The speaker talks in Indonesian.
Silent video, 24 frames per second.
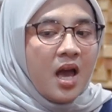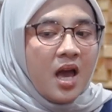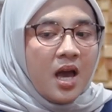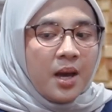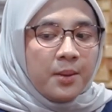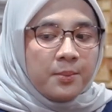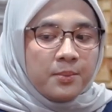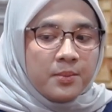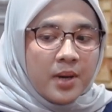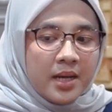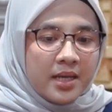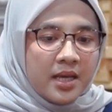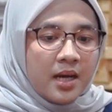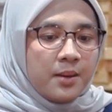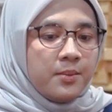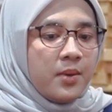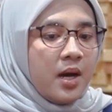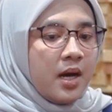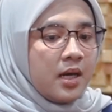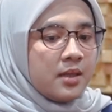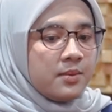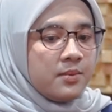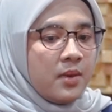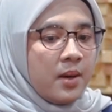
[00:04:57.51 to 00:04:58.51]
Banyak
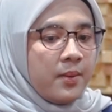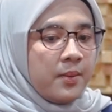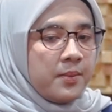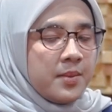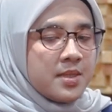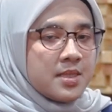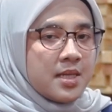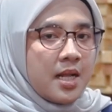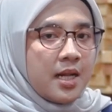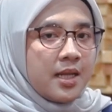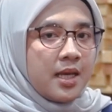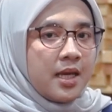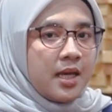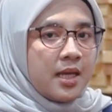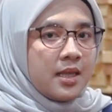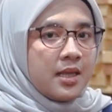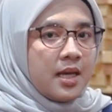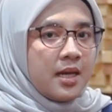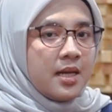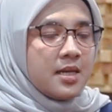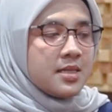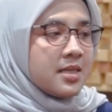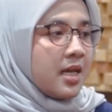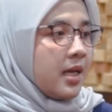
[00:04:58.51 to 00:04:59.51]
banget Bapak misalnya kita
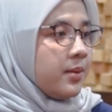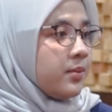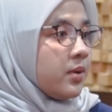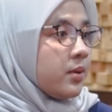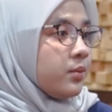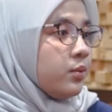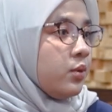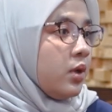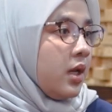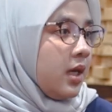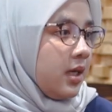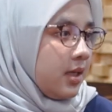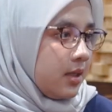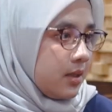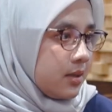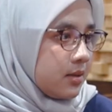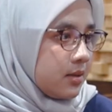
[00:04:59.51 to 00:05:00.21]
ada cyberbullying.